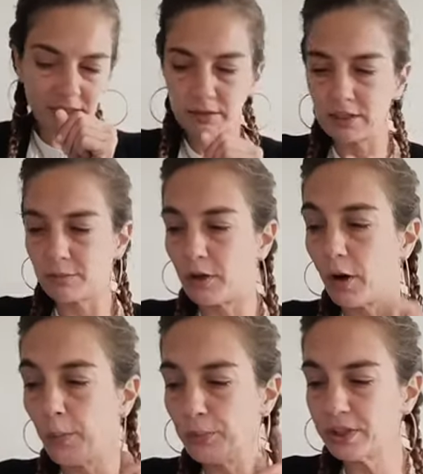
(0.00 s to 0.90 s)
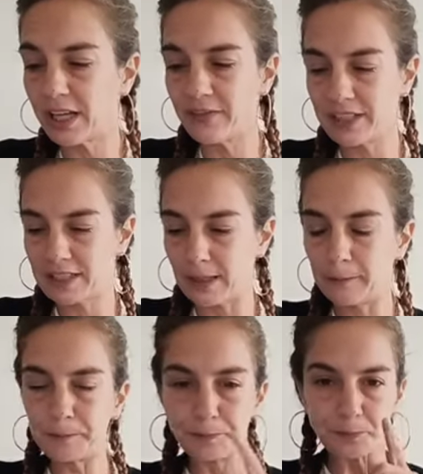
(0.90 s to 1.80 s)
Excusez-moi. En plus, avec
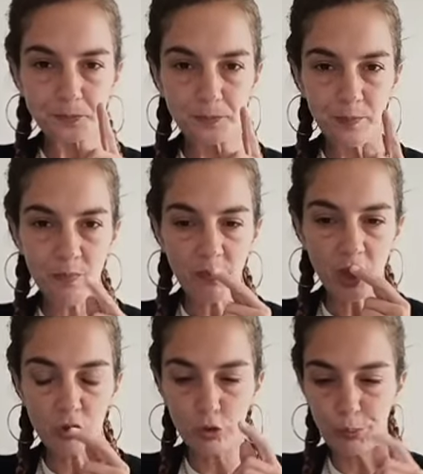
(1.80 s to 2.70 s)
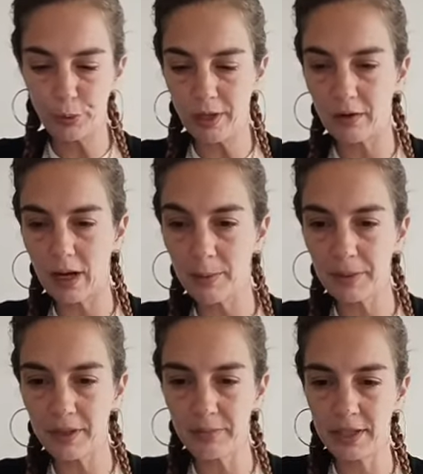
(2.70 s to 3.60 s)
ça, tu peux alors
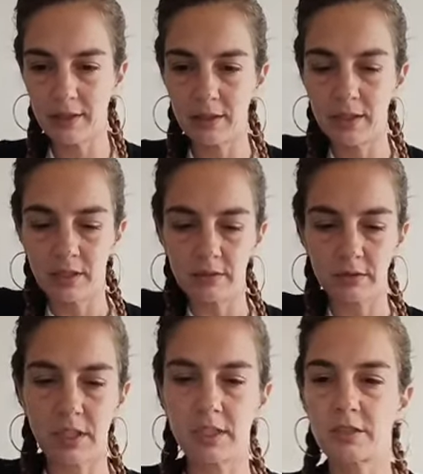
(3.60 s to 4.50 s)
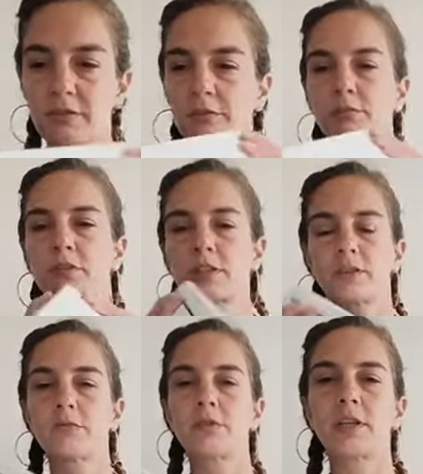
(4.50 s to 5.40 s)
imprimer. je vais vous montrer
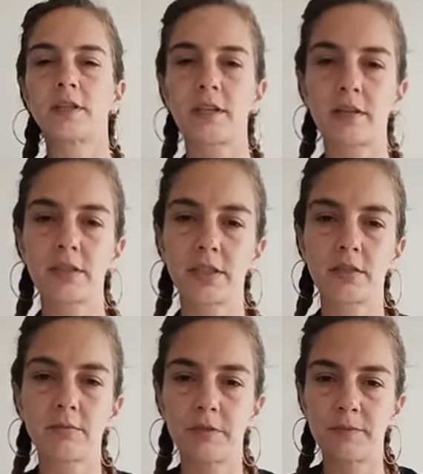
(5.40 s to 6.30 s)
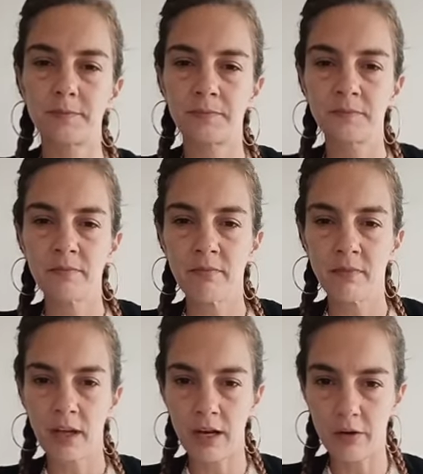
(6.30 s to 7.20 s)
du coup à l'intérieur c'est comment.
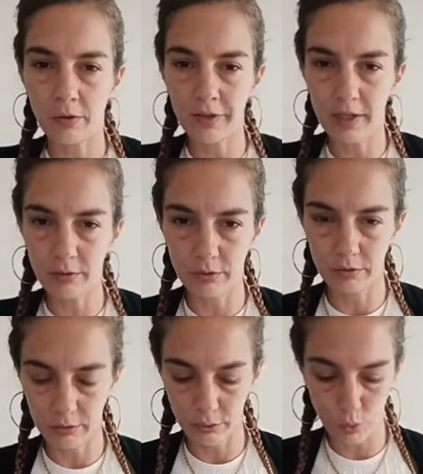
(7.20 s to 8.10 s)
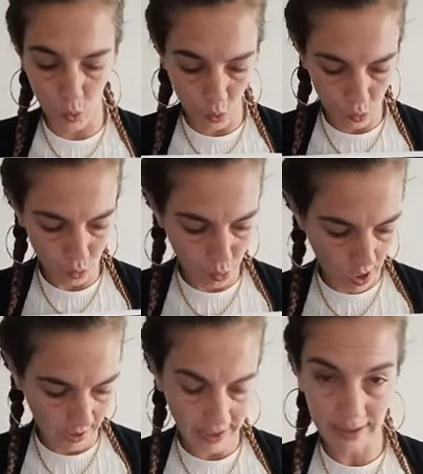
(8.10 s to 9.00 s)
Alors, on a le, gros rouleau
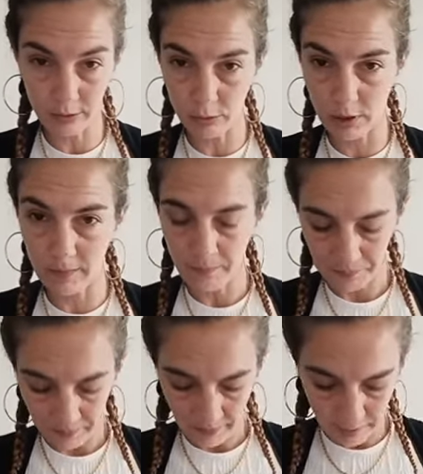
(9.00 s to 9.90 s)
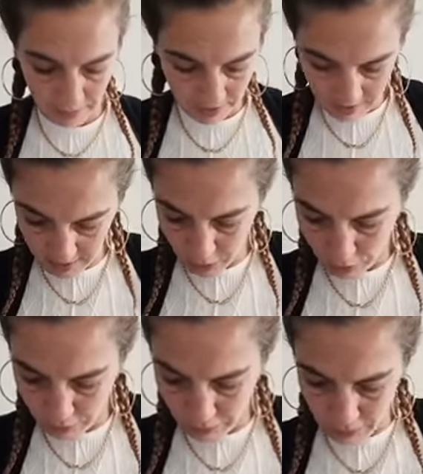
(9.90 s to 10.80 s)
A4, quoi. Mais si
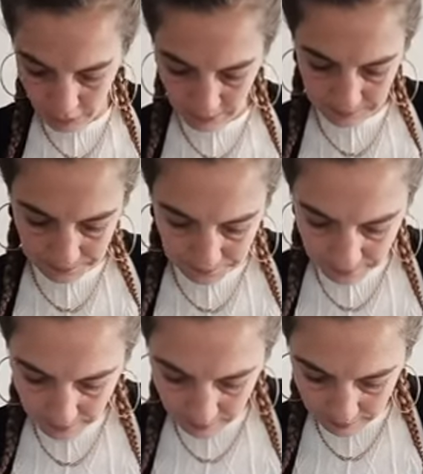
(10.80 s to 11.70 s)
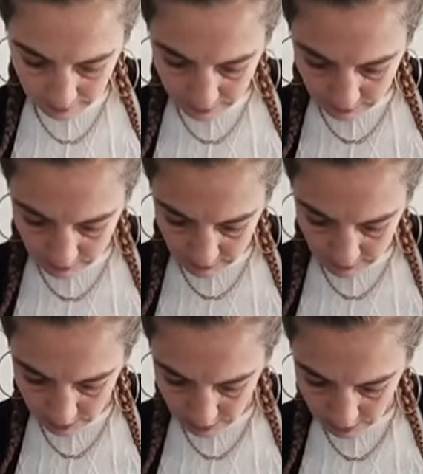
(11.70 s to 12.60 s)
je veux...
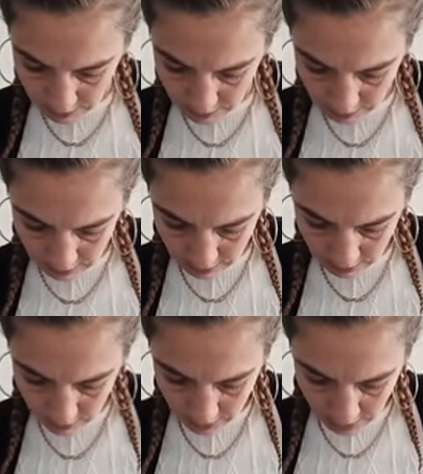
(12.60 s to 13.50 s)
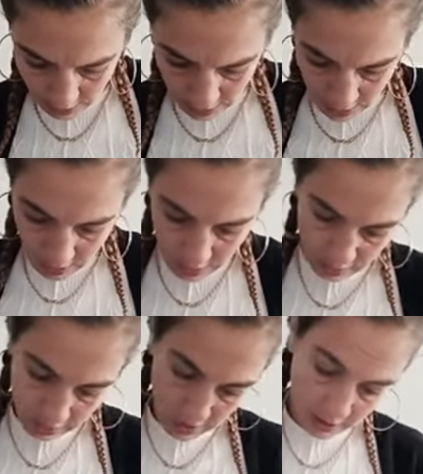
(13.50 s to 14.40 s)
Attendez.
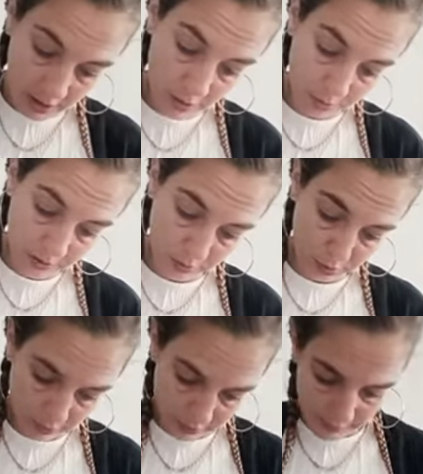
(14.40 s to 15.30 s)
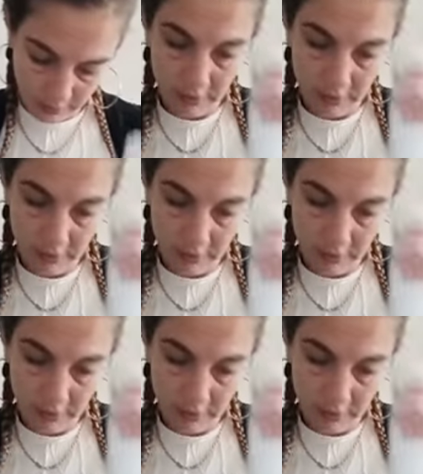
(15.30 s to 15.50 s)
Que je la casse pas non plus. Hein.